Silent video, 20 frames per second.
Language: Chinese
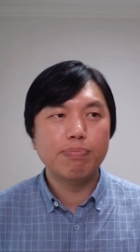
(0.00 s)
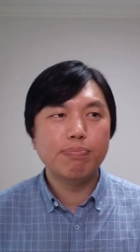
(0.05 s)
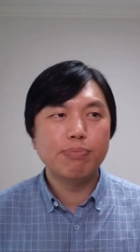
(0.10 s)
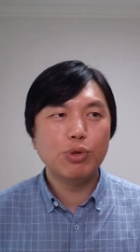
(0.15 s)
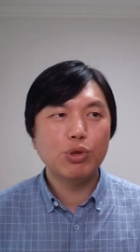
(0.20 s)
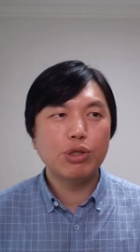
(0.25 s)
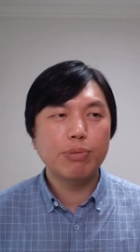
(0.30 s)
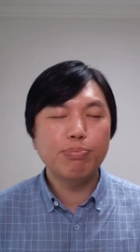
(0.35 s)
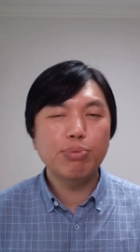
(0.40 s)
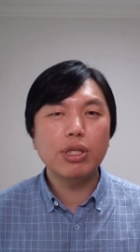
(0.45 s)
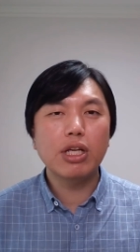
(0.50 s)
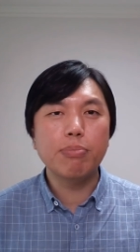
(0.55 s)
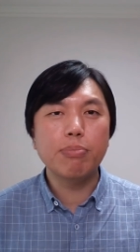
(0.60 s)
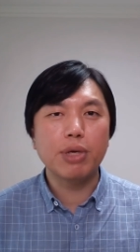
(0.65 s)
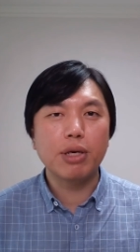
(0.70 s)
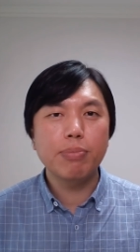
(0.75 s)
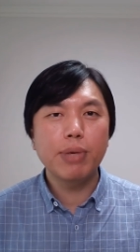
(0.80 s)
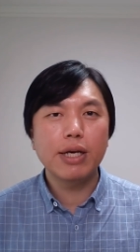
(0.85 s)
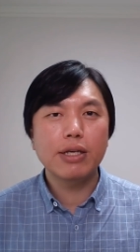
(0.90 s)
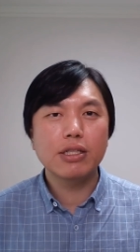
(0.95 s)
就是不能
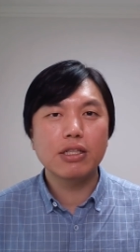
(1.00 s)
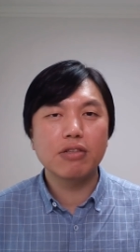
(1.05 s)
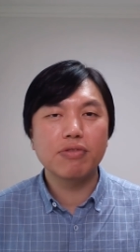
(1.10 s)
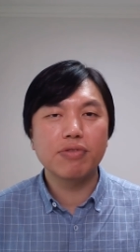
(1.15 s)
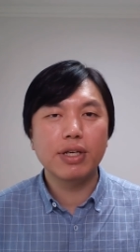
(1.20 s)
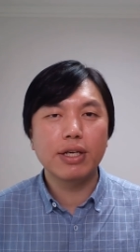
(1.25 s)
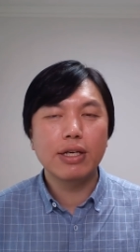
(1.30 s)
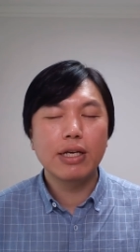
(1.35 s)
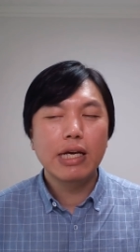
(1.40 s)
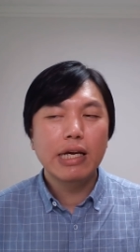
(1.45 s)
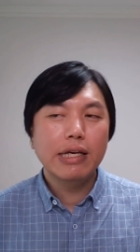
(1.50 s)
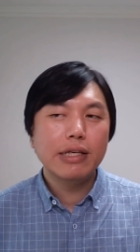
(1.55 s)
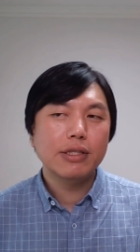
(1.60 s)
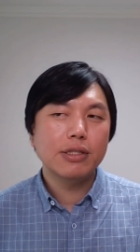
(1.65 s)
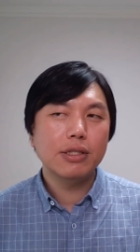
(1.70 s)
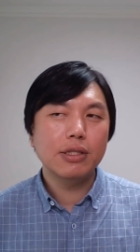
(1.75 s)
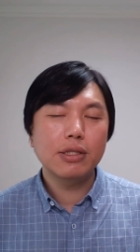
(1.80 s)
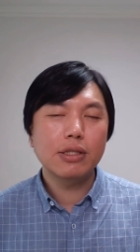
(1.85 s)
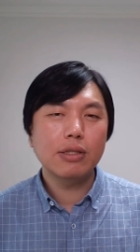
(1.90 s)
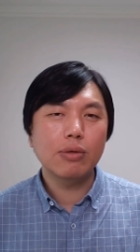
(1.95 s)
明辨是非。
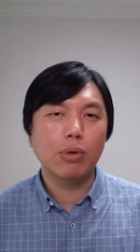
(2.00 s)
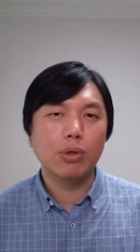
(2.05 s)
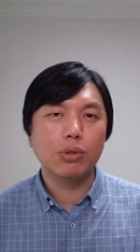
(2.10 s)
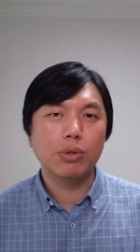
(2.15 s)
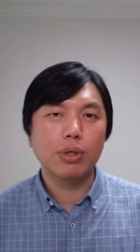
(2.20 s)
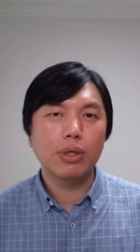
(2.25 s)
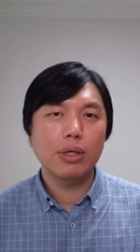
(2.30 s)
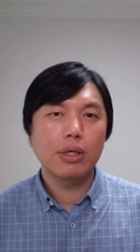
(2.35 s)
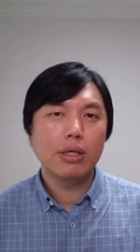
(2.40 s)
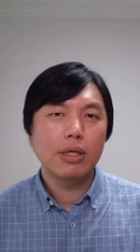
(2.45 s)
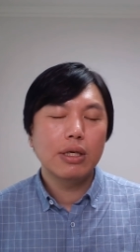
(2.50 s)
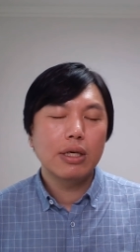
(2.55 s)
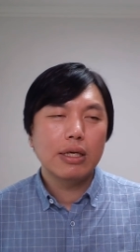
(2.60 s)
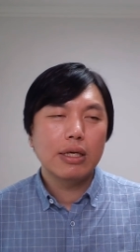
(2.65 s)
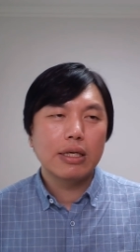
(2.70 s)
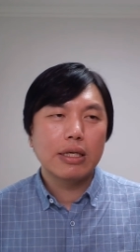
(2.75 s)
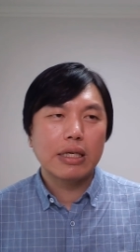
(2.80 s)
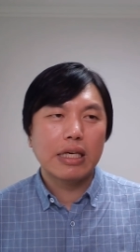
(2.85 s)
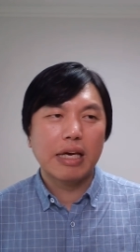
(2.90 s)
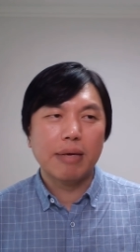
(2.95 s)
其实我觉得
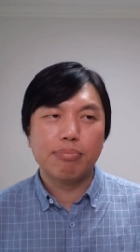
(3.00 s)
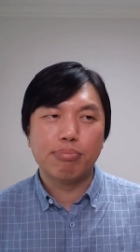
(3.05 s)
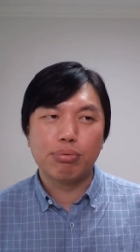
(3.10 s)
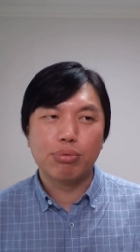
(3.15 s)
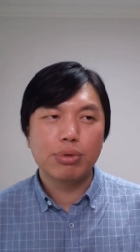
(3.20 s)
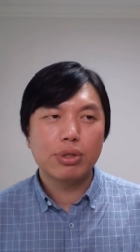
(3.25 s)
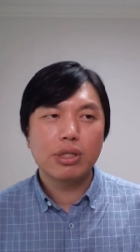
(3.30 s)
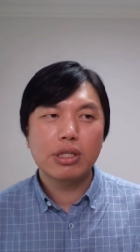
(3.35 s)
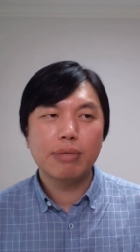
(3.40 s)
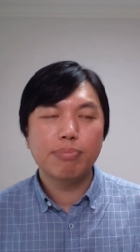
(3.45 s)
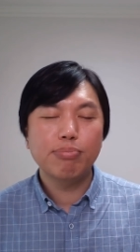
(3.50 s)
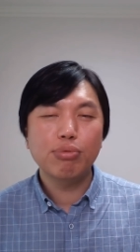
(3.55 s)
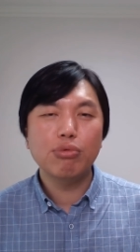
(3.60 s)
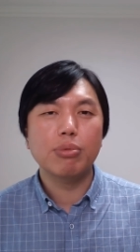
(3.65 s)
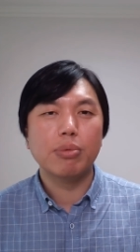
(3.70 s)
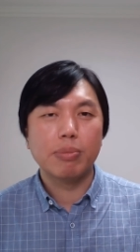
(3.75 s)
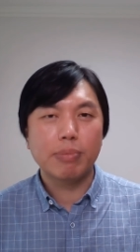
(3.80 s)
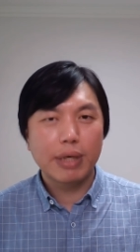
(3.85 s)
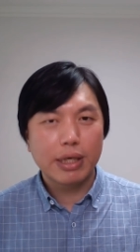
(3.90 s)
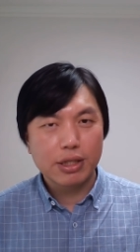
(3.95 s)
也不是不
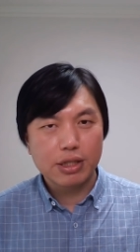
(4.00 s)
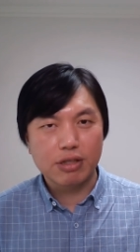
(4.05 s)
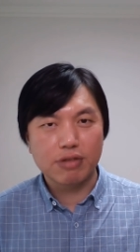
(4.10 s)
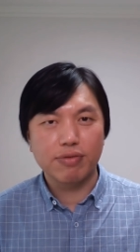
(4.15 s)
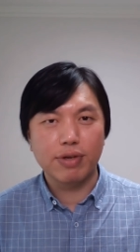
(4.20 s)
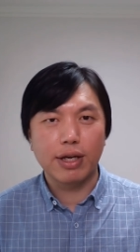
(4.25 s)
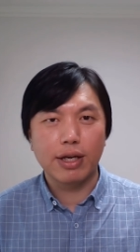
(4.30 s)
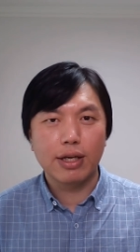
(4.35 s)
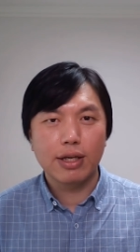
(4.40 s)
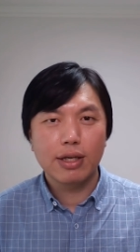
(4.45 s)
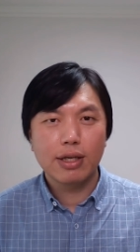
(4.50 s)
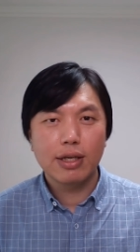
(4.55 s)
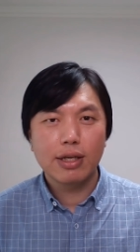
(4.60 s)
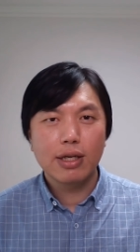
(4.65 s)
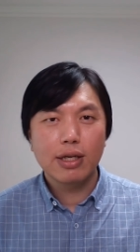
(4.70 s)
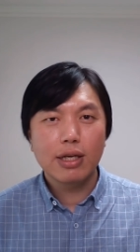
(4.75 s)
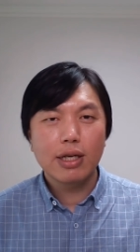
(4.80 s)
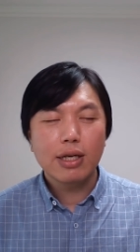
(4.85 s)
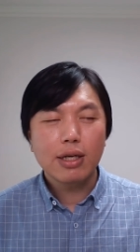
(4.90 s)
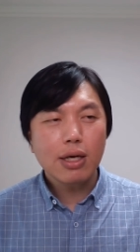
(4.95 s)
明辨是非，
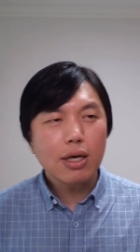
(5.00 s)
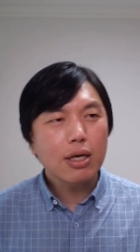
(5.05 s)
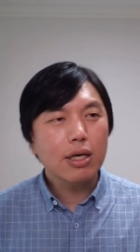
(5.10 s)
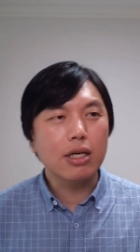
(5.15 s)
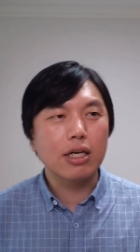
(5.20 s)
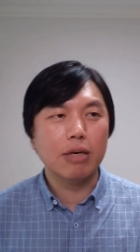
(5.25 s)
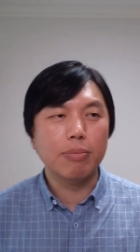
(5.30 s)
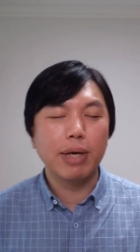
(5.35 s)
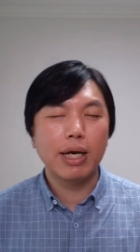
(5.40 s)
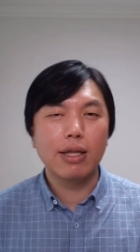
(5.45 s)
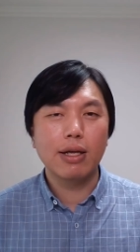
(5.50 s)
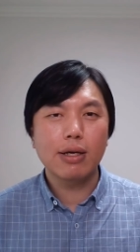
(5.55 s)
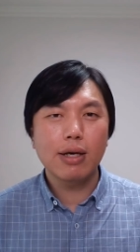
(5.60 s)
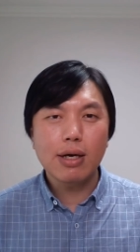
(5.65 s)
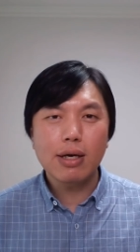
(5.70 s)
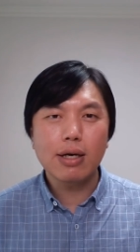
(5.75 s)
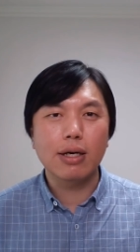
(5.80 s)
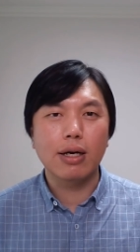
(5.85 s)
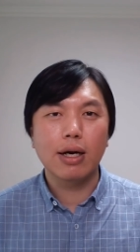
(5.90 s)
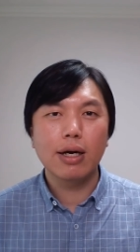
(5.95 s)
更可悲的、
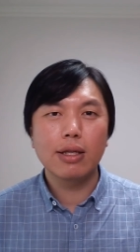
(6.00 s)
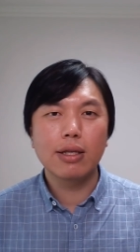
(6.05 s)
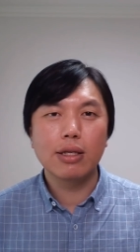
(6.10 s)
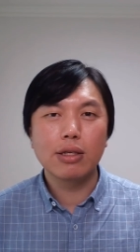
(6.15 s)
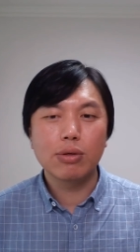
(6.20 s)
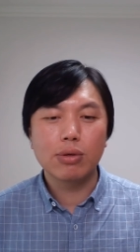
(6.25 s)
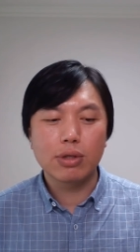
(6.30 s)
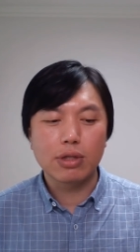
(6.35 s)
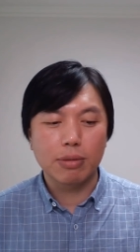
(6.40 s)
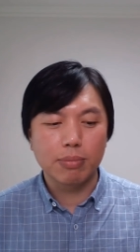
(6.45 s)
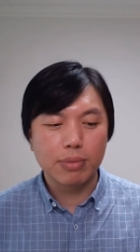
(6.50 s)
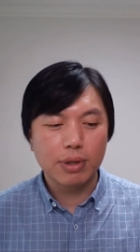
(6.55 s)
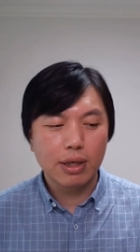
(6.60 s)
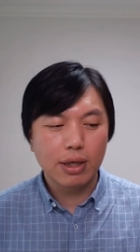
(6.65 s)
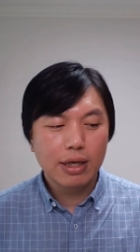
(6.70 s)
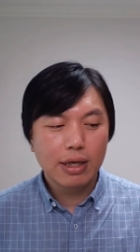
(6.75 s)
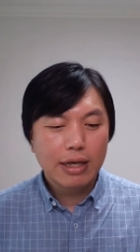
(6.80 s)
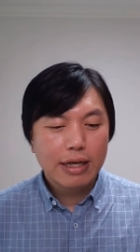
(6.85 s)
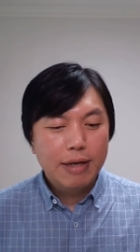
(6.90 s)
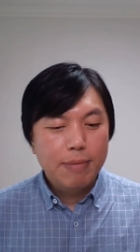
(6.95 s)
更可恨的就是什么
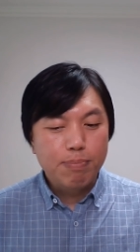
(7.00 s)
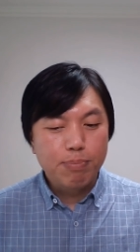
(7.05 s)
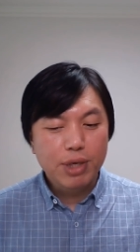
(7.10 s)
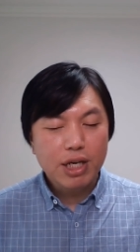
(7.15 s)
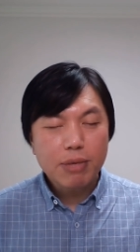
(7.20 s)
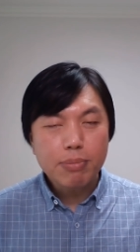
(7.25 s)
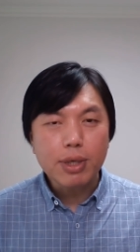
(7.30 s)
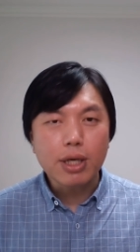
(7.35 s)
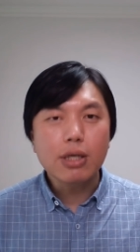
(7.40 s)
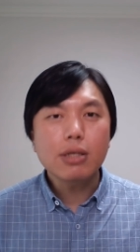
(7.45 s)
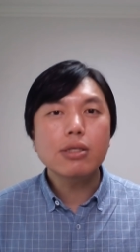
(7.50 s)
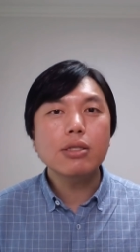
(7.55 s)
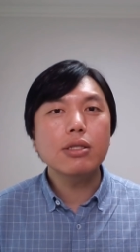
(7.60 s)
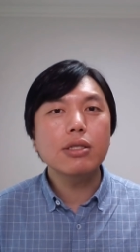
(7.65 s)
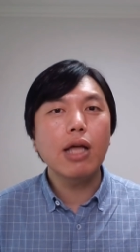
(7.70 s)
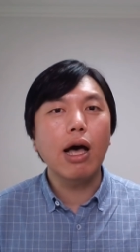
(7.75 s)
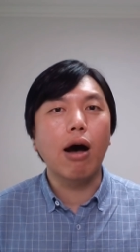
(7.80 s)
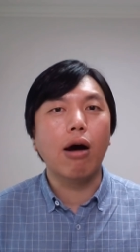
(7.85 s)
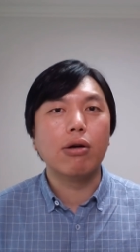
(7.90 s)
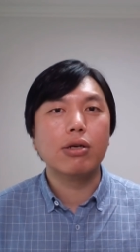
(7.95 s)
呢？明明
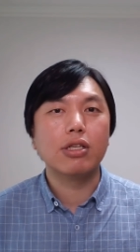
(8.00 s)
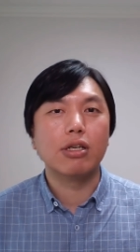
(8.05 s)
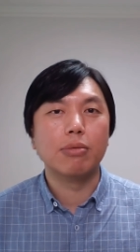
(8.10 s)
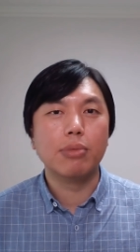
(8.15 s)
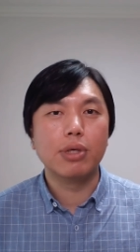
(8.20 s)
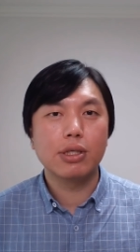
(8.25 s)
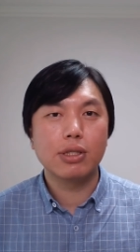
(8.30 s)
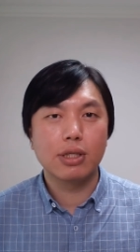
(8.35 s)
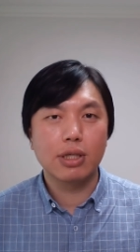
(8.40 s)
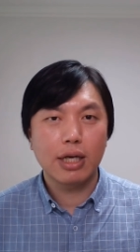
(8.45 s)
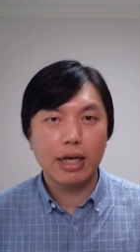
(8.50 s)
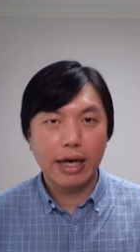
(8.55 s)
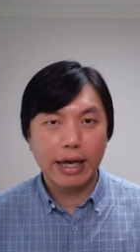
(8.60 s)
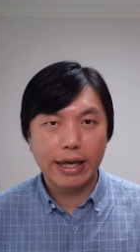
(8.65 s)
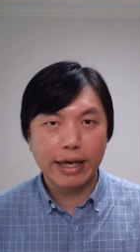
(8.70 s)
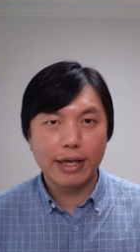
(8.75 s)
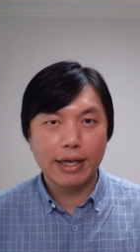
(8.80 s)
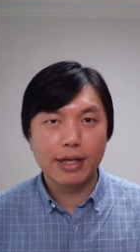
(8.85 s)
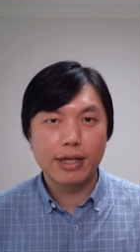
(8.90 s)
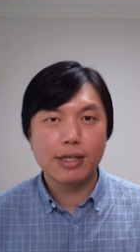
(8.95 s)
知道什么是
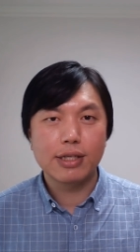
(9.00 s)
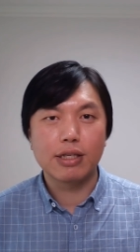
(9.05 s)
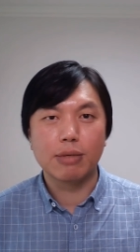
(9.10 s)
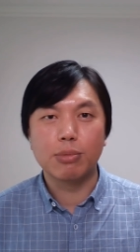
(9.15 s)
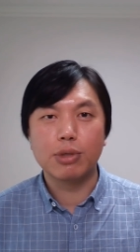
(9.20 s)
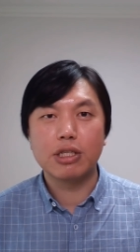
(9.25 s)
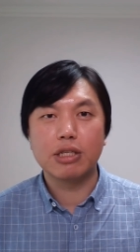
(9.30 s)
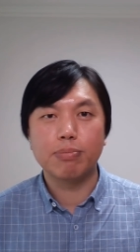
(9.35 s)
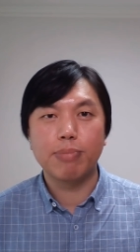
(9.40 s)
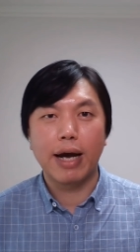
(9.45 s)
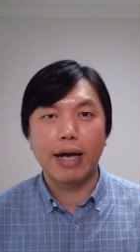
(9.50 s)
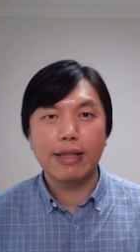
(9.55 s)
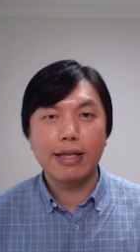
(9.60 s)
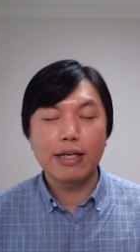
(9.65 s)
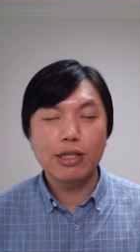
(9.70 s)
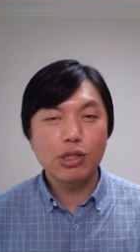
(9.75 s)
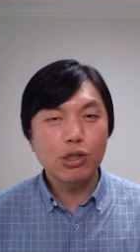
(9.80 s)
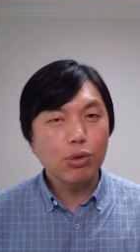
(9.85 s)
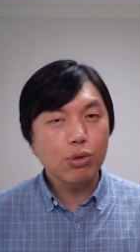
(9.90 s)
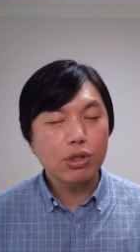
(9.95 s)
黑，什么是白，
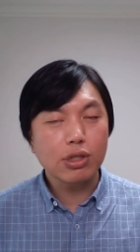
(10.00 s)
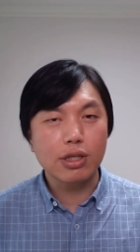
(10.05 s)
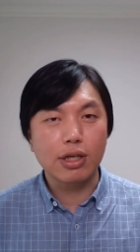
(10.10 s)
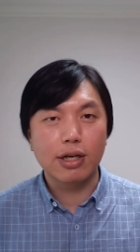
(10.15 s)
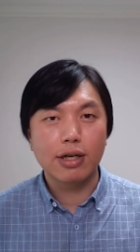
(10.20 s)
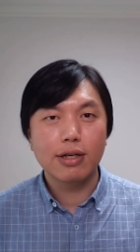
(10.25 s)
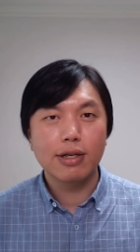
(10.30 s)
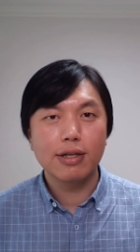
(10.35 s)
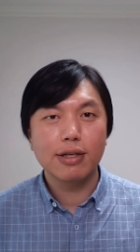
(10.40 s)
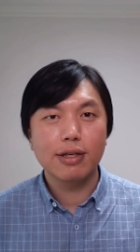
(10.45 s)
他就是